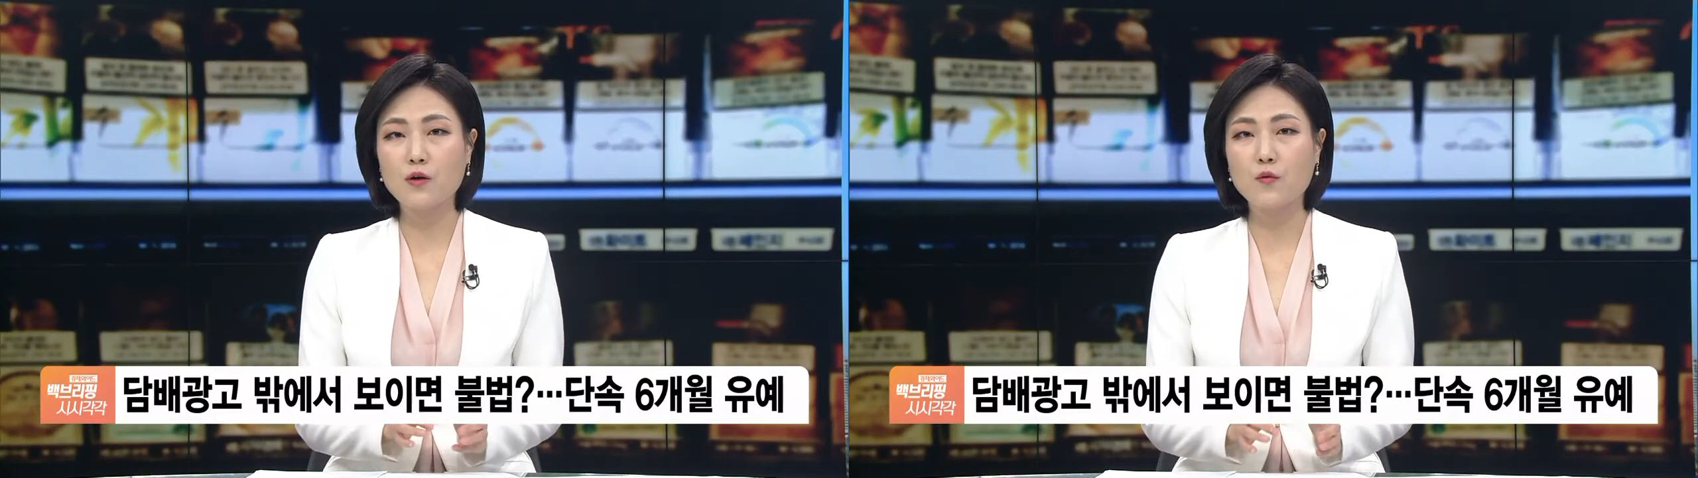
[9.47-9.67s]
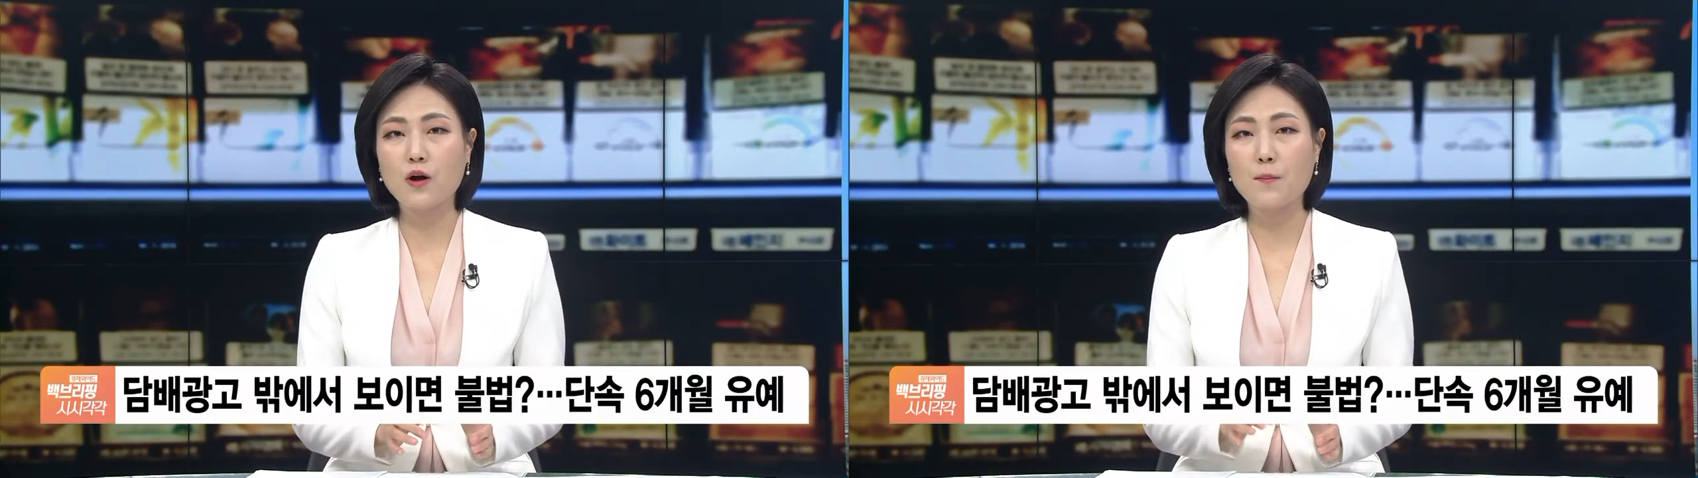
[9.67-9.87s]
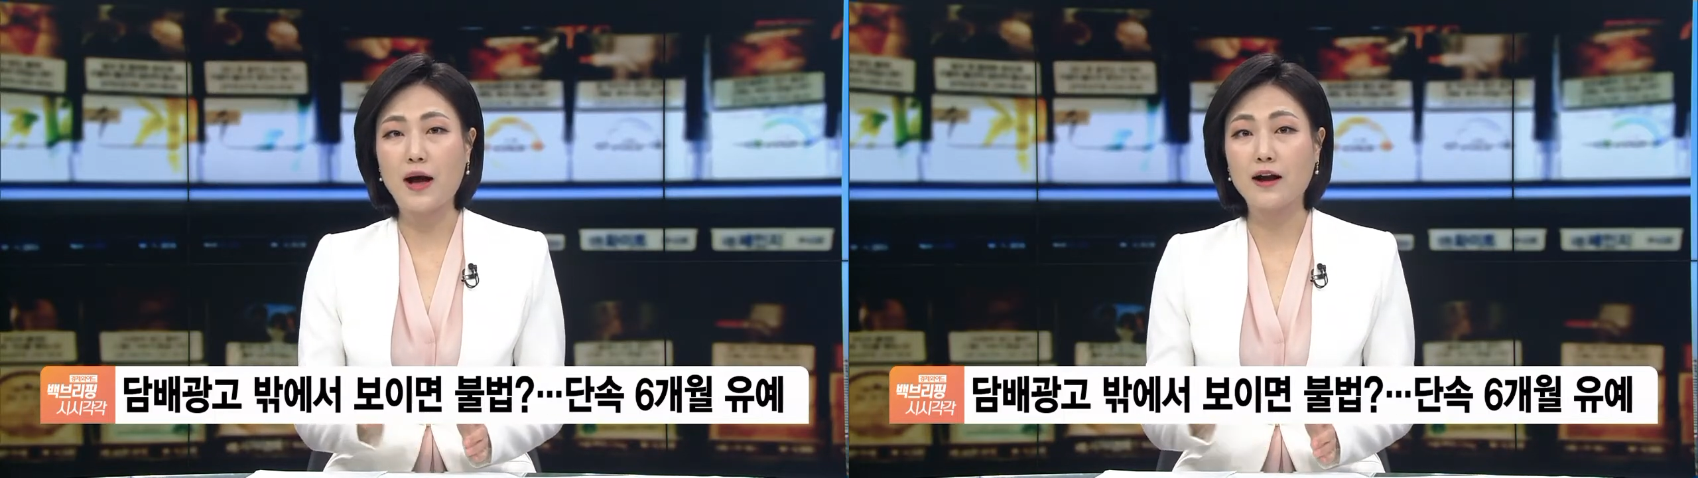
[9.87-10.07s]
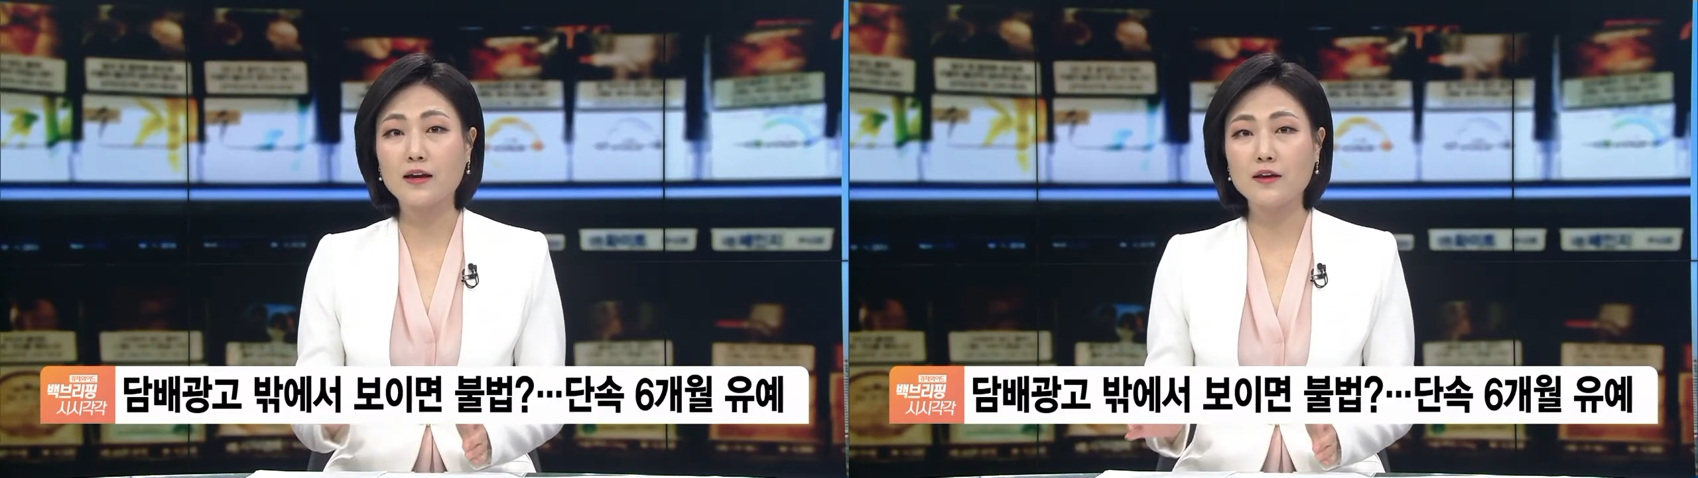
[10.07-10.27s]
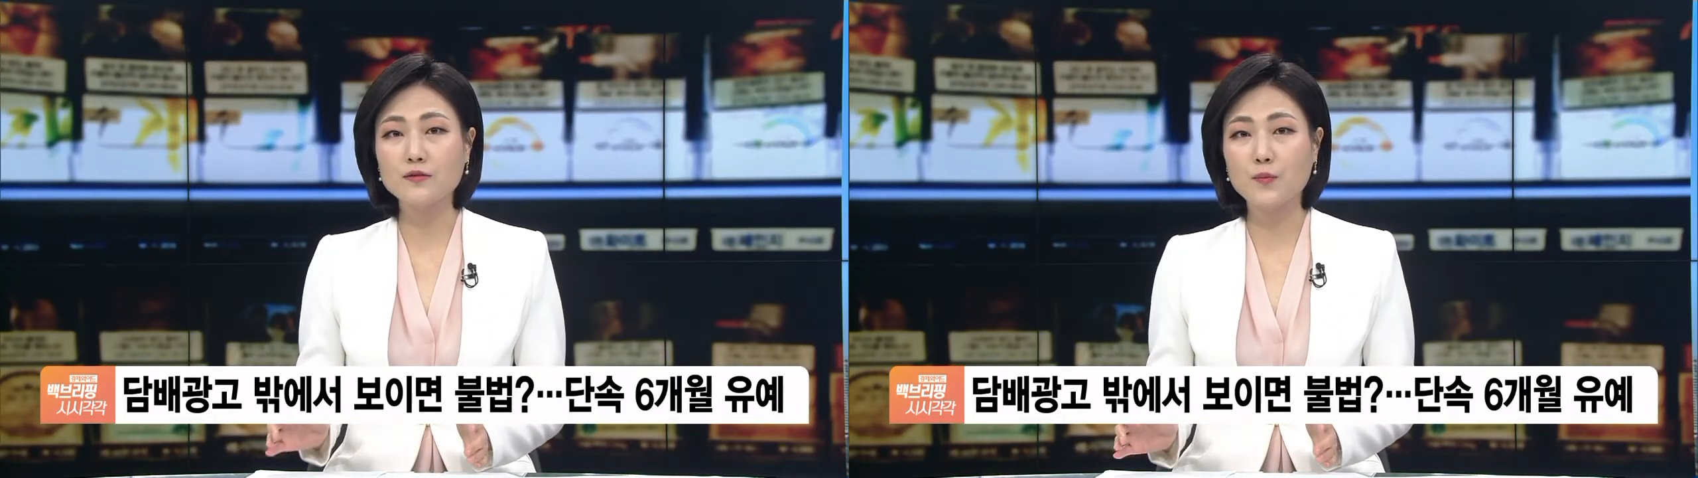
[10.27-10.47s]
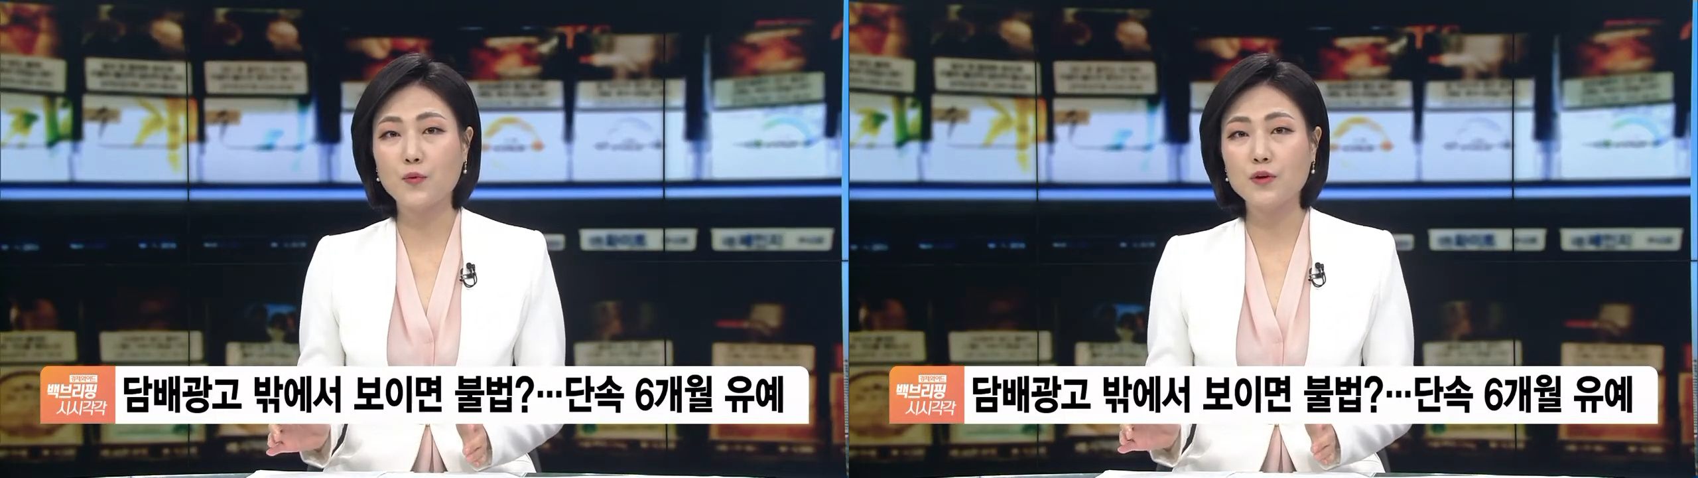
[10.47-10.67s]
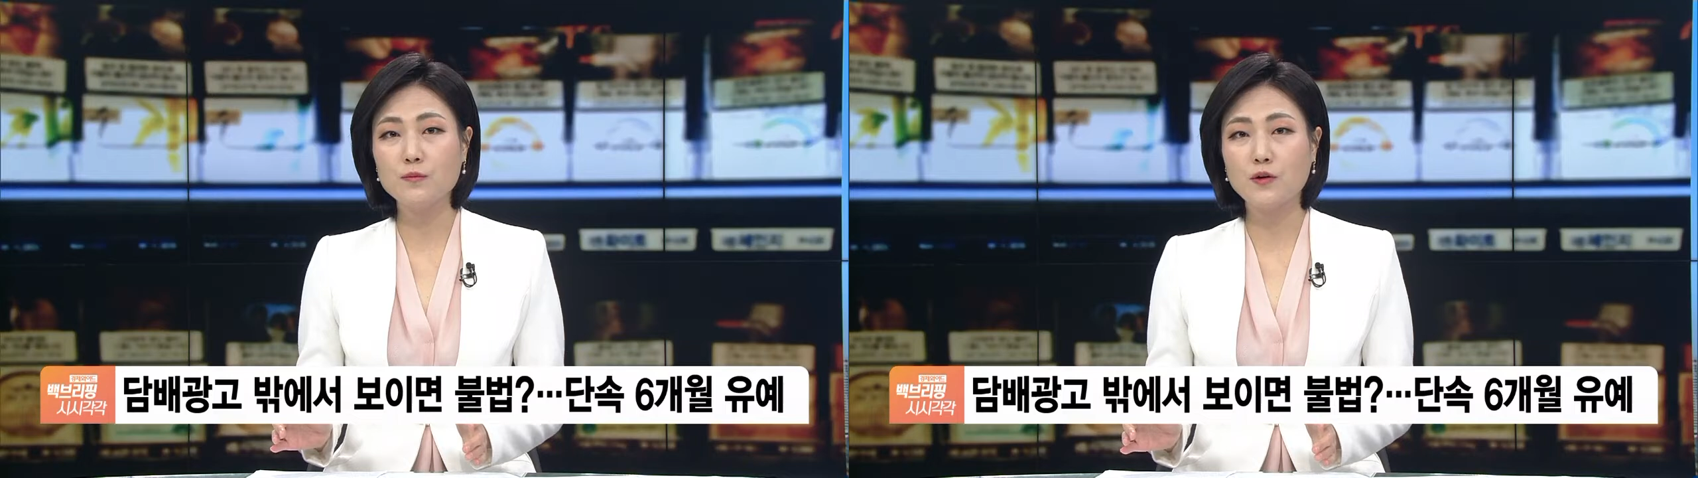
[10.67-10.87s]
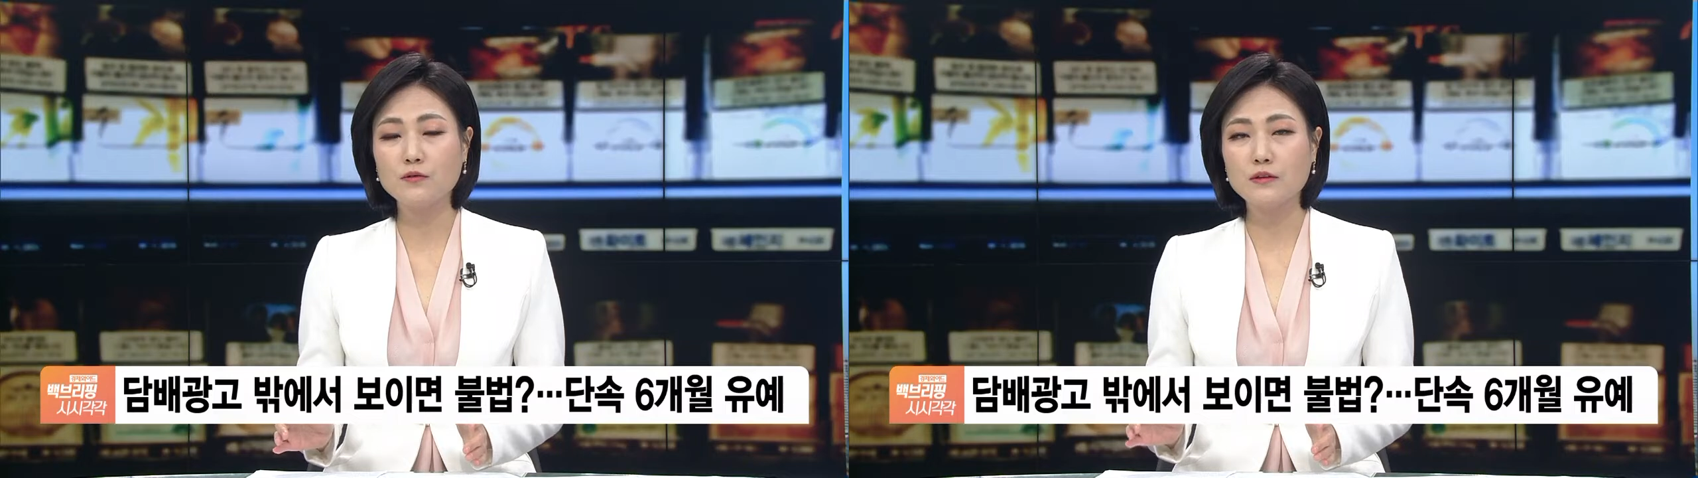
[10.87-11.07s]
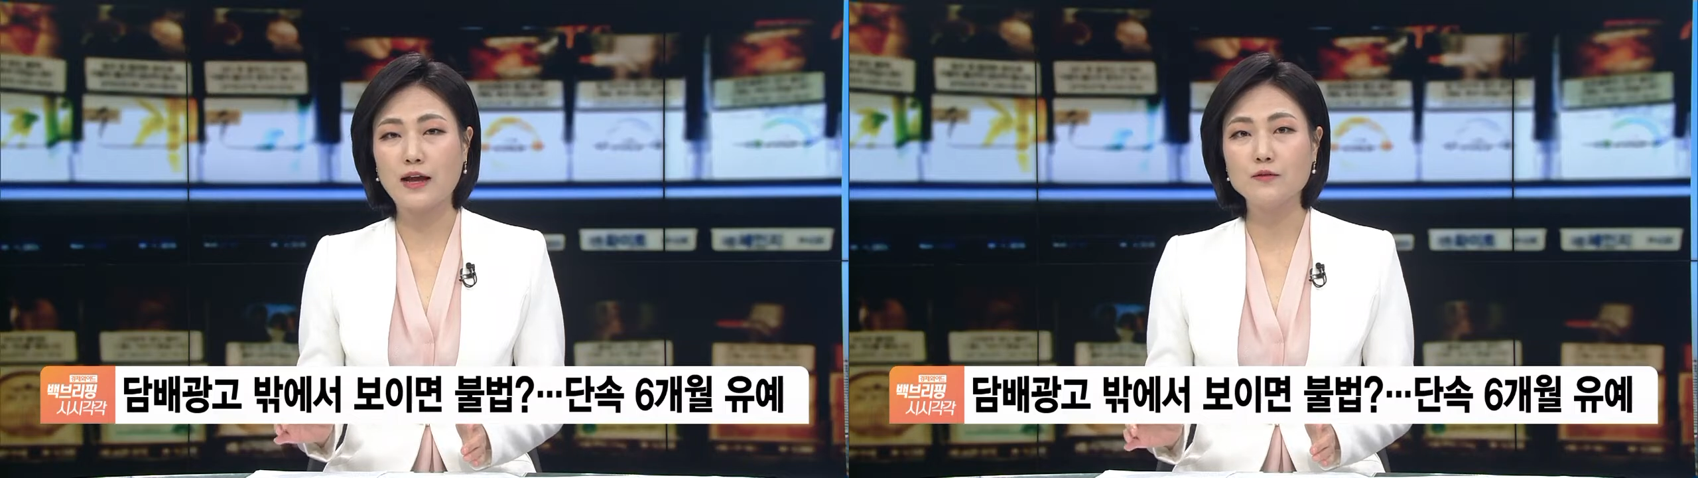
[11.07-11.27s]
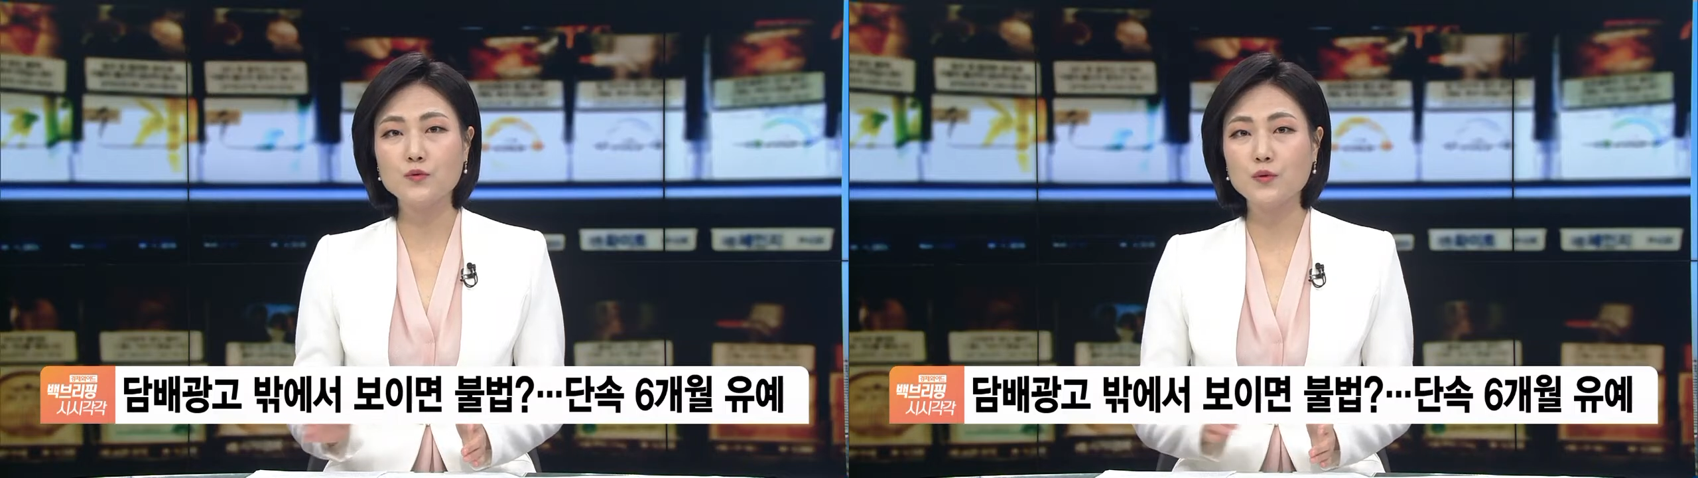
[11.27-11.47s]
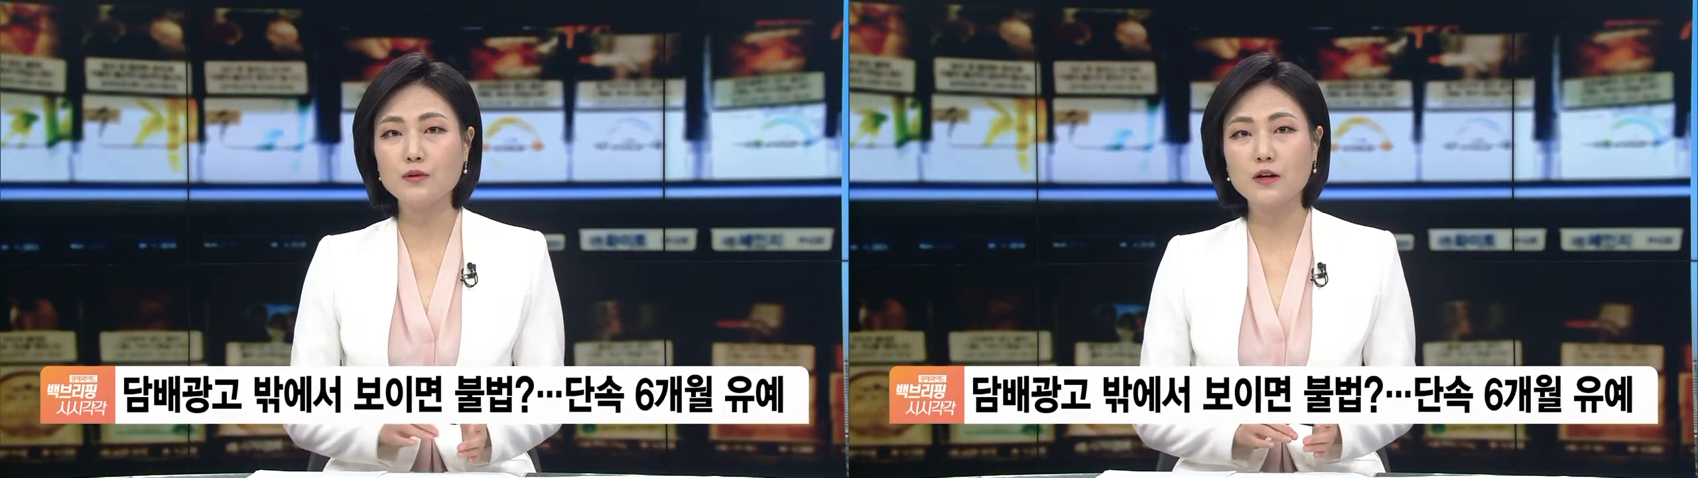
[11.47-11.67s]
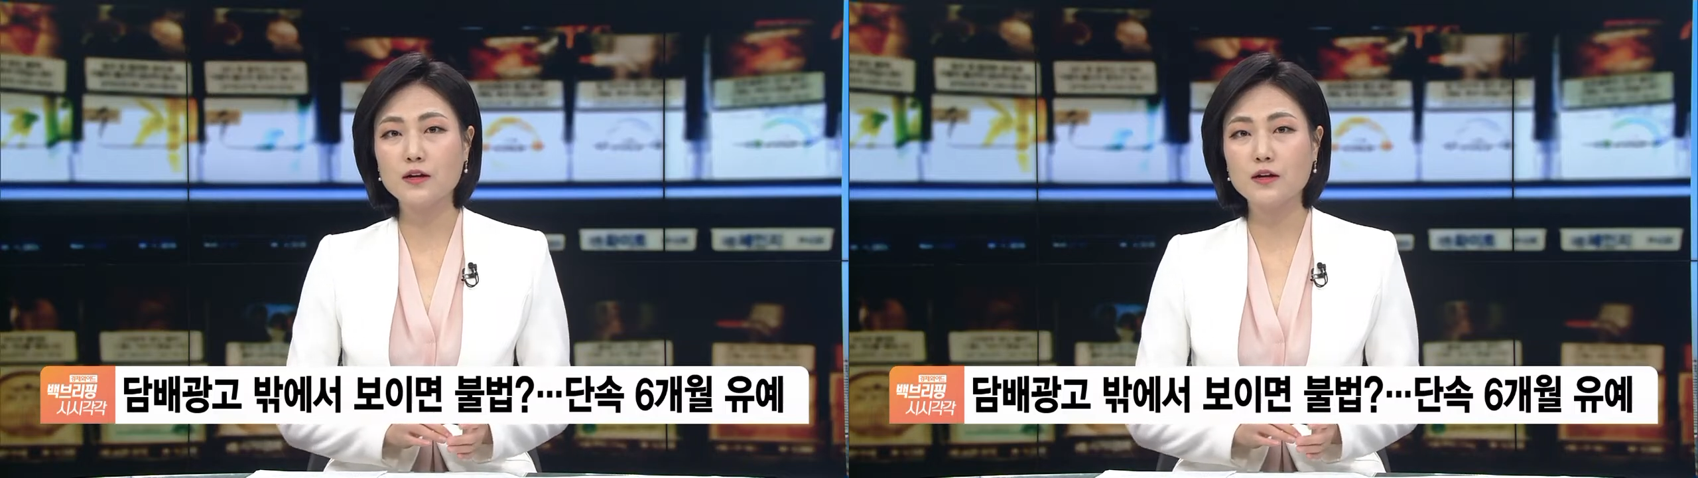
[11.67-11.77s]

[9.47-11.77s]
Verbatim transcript: 광고가 밖에서 보이면 단속을